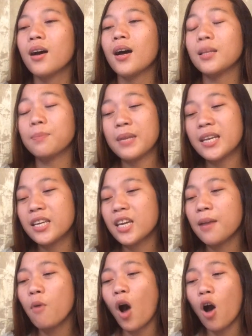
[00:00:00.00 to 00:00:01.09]
at
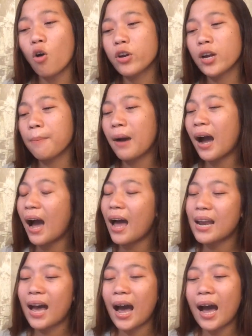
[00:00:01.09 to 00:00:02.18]
binigyan mo ako ng mga
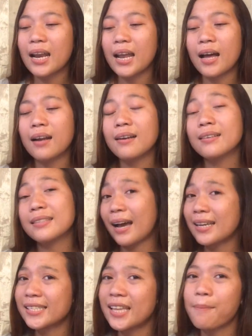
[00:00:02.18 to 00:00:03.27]
alaala na
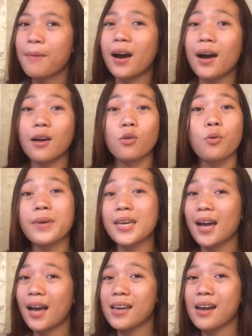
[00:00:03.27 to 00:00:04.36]
kasama kang
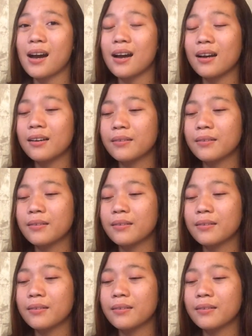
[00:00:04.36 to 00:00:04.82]
lumigaya.